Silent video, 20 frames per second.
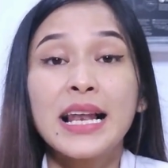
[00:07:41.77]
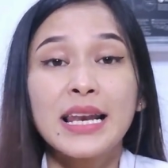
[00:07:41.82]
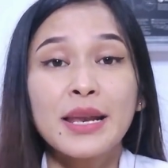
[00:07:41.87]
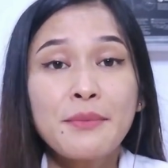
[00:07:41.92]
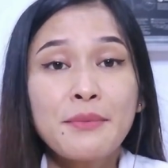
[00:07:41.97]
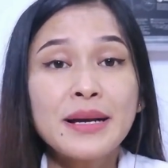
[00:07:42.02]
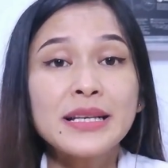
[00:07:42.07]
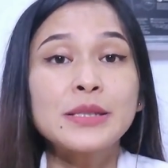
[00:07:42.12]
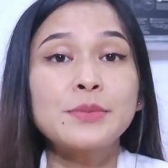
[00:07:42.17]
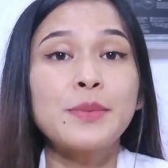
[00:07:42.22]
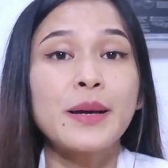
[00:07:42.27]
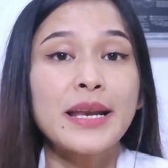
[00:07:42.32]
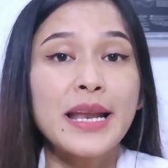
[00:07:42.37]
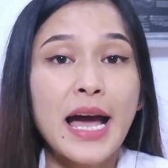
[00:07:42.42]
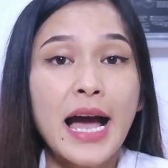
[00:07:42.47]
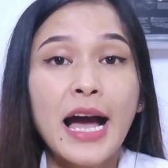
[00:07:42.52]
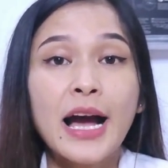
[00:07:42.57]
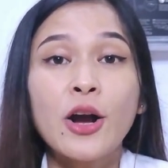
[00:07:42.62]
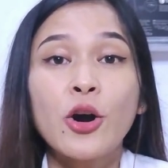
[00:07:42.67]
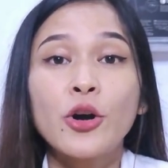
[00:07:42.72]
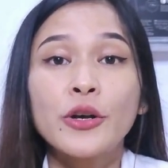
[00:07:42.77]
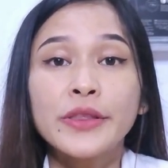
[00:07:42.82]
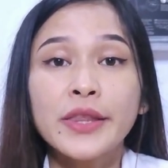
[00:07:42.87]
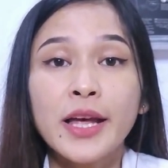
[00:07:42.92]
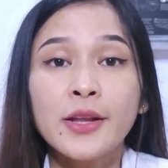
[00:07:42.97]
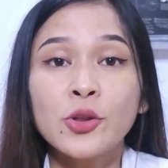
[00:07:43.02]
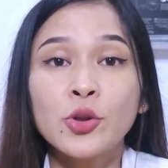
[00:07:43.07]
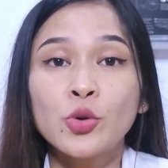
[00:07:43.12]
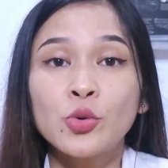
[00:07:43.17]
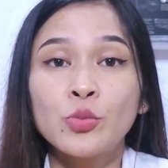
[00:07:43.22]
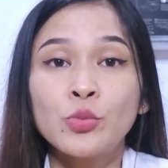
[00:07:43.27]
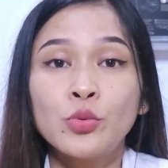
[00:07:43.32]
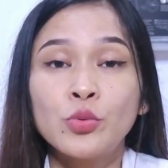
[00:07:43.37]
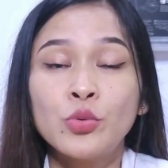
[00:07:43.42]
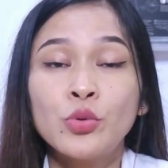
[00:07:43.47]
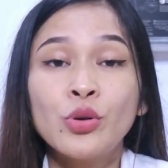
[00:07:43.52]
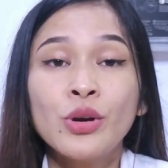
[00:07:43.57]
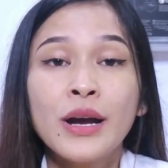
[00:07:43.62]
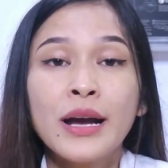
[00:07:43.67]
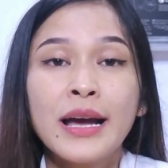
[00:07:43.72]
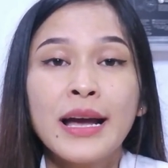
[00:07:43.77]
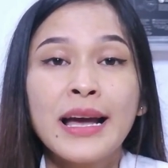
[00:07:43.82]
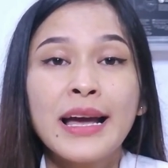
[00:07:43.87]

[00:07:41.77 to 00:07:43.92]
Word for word: lemas pada anggota tubuh,